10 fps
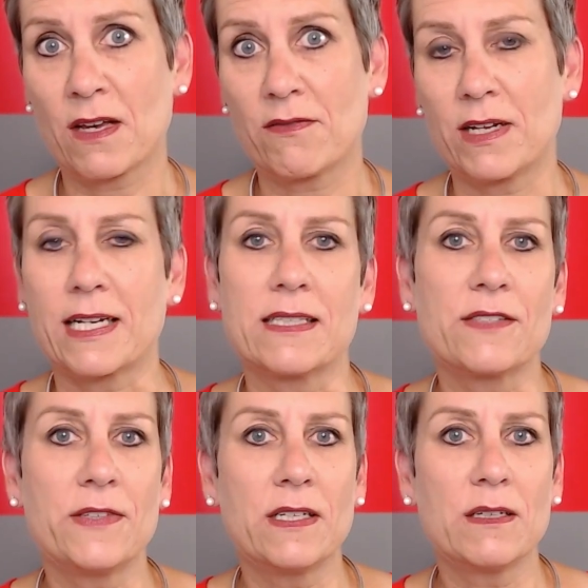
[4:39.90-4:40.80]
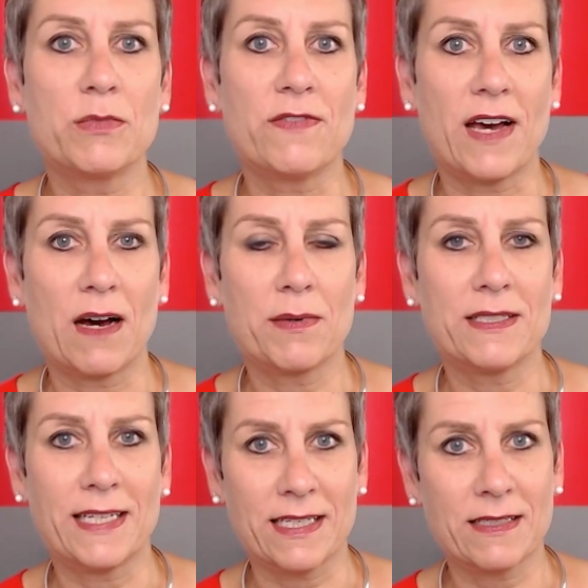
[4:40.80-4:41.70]
weil ganz viele Bewerber
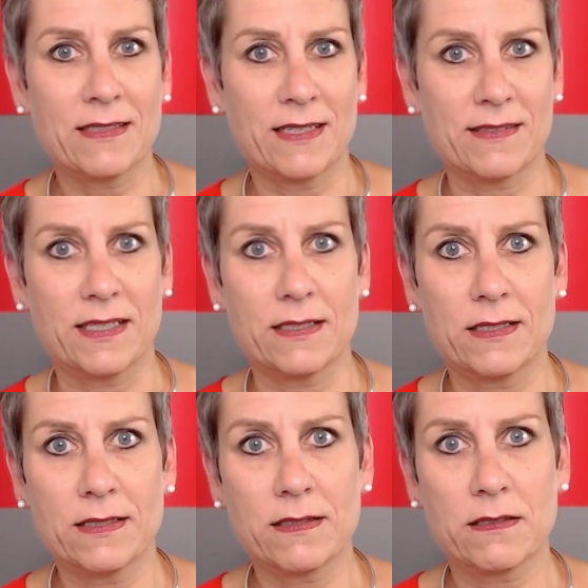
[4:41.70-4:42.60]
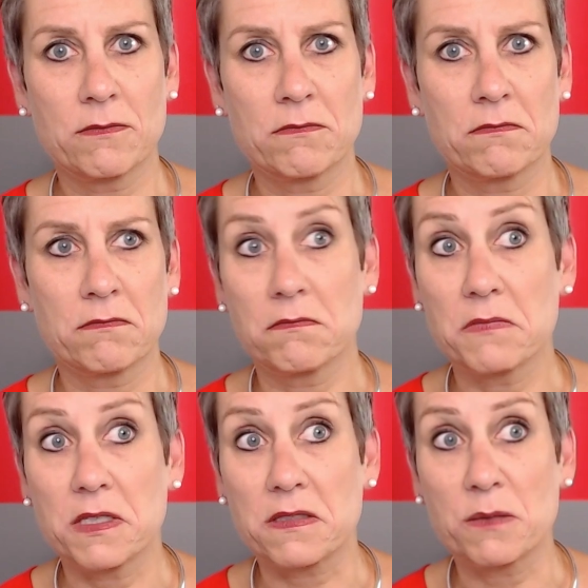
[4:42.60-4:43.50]
denken tatsächlich,
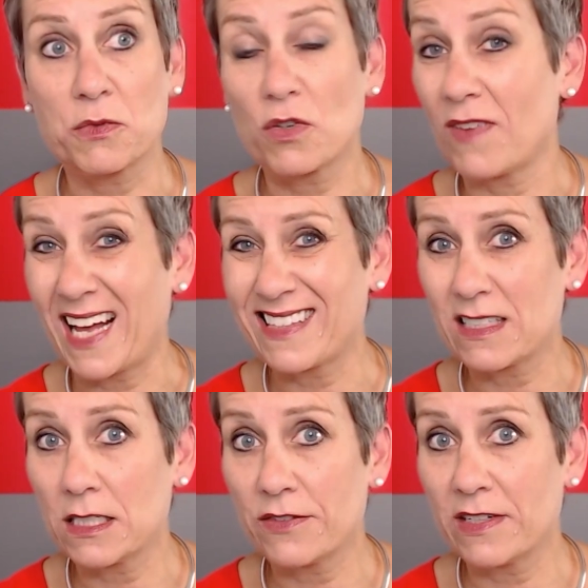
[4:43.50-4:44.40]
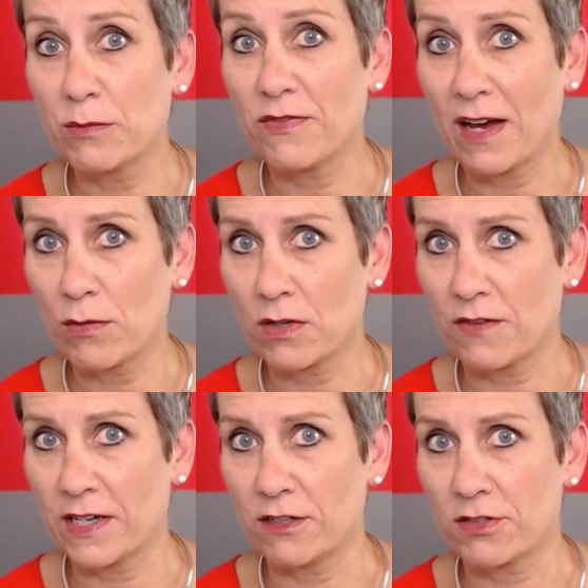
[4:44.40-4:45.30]
es gibt noch wahnsinnig viele Bewerbungen
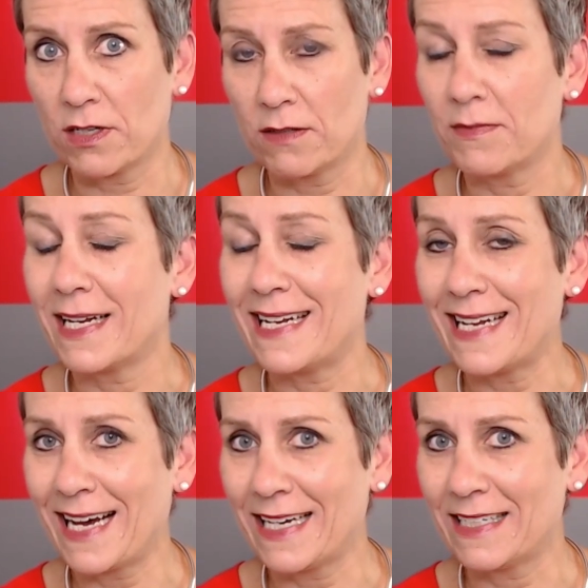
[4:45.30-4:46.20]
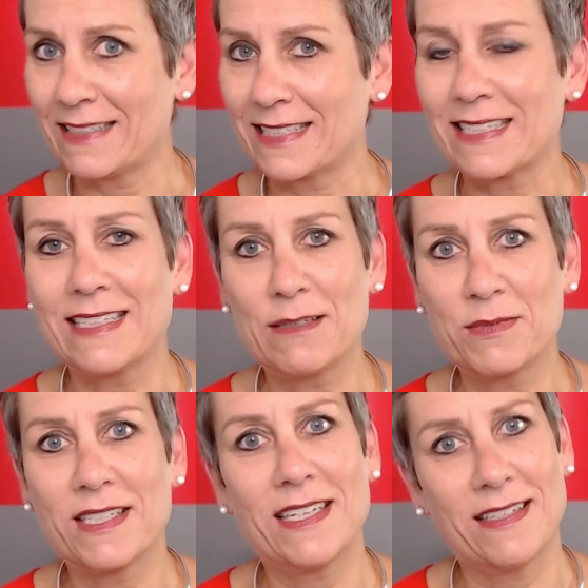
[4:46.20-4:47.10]
auf einer Stelle. Nein,
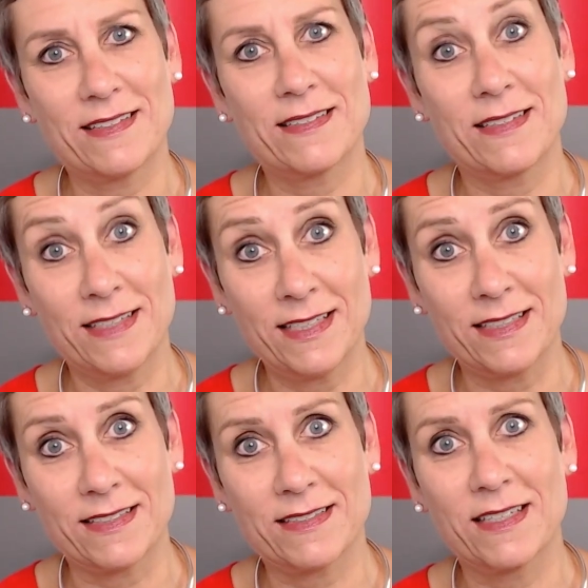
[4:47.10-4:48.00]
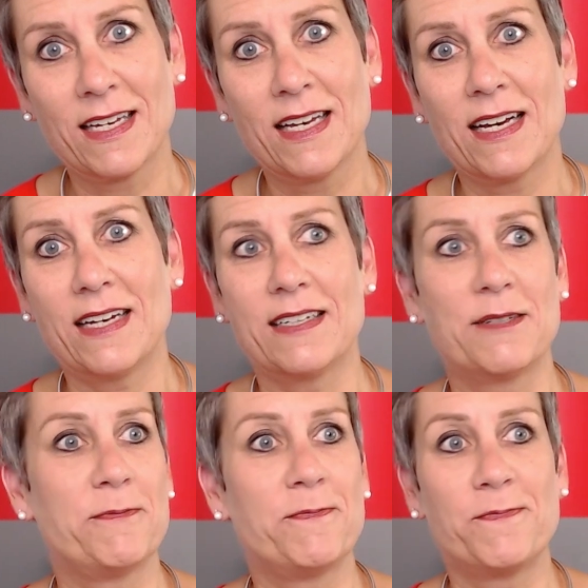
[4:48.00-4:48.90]
gibt es nicht.
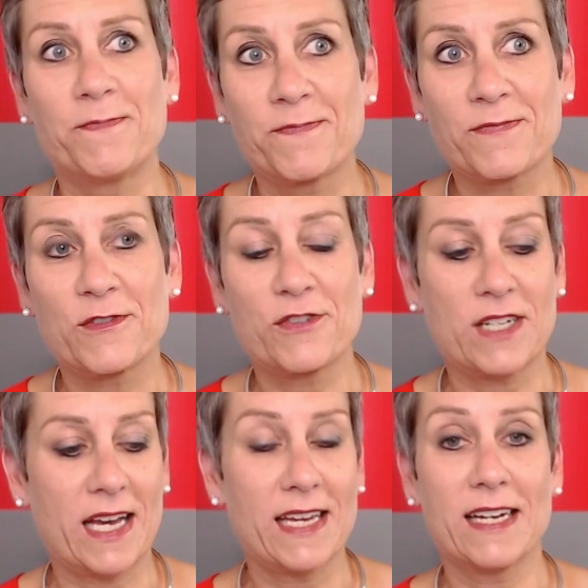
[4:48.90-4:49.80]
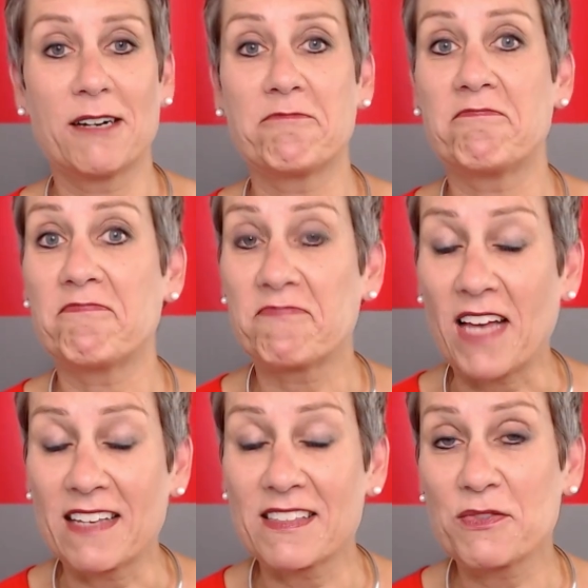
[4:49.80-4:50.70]
Ähm, von daher,
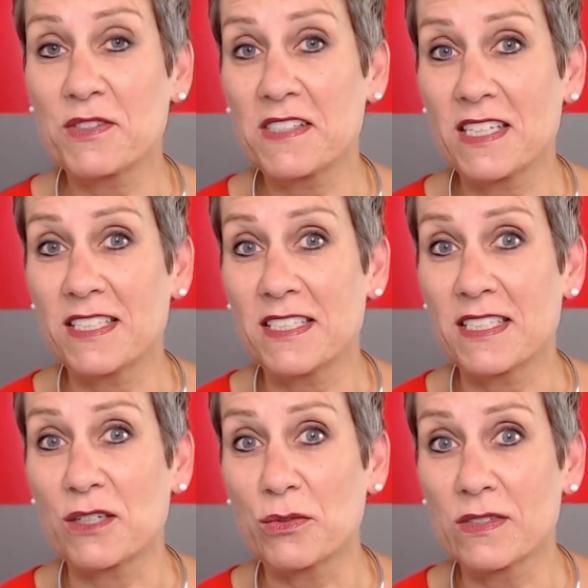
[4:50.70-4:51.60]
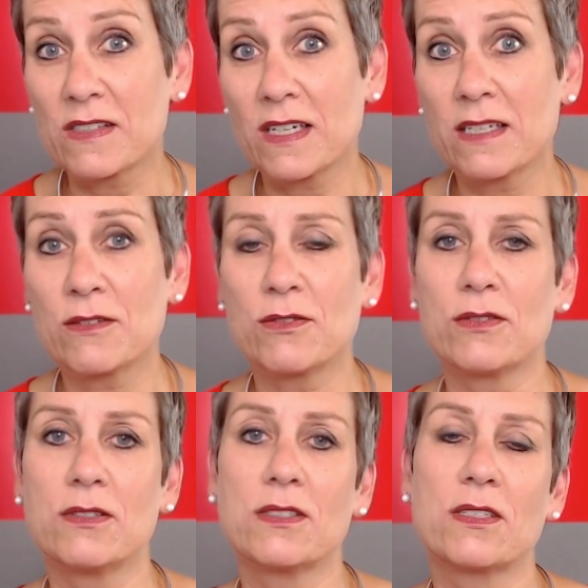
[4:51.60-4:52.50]
das wird sicherlich nicht der Grund sein.
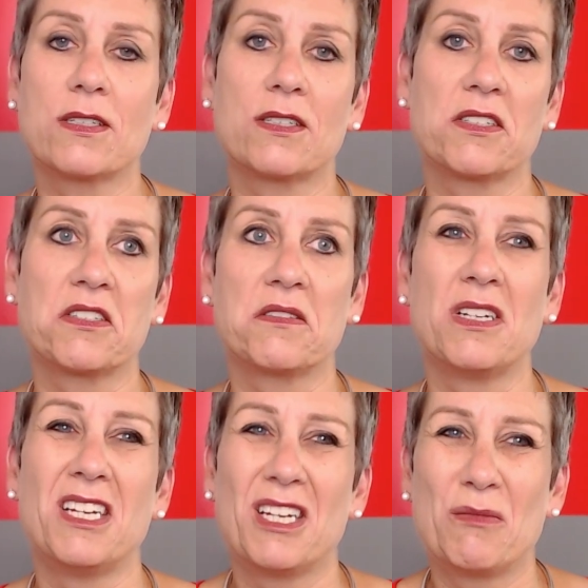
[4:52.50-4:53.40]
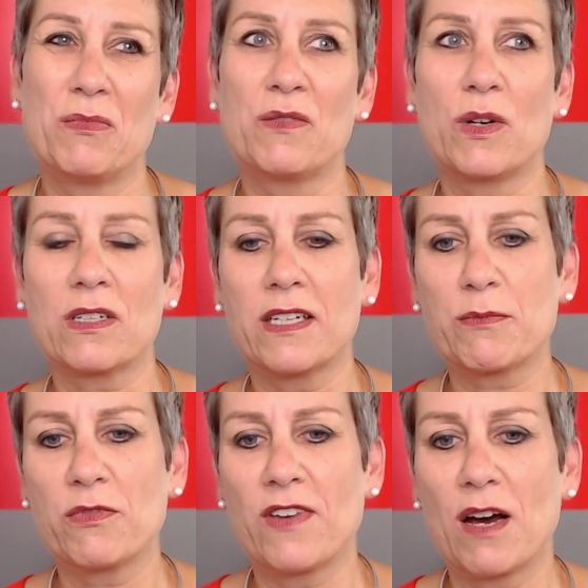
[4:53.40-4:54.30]
Und äh, mit
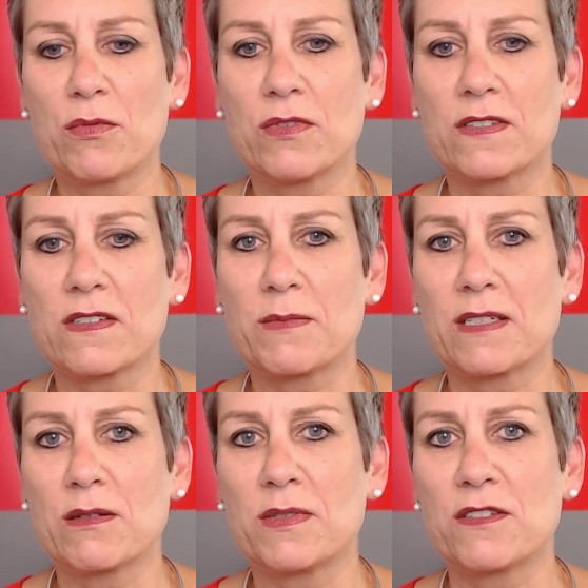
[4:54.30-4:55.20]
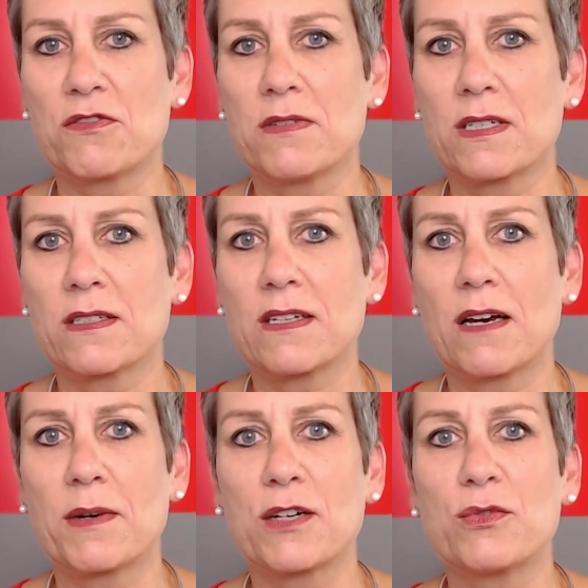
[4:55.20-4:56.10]
One-Click-Bewerbungen ist es manchmal ein bisschen schwierig,
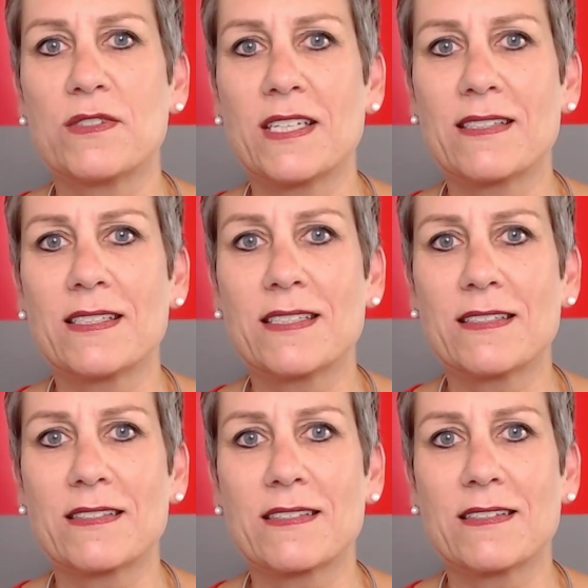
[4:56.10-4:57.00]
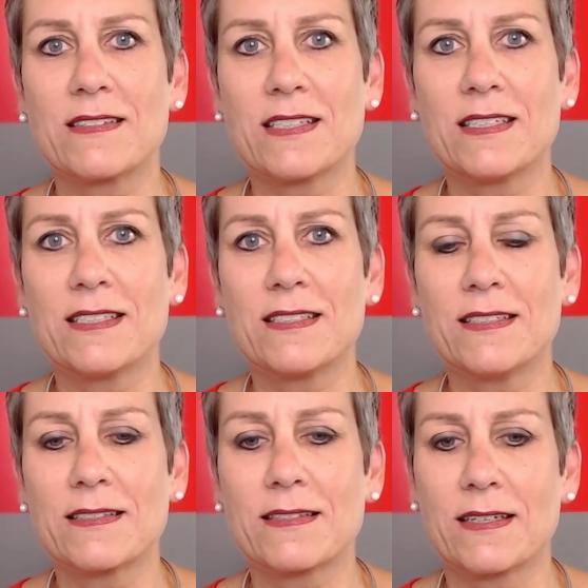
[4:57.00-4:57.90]
aber grundsätzlich ist sicherlich
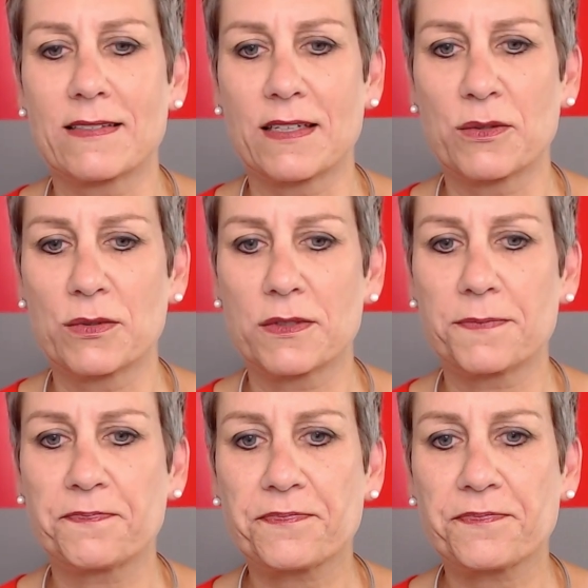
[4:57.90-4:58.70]
nicht das der Grund.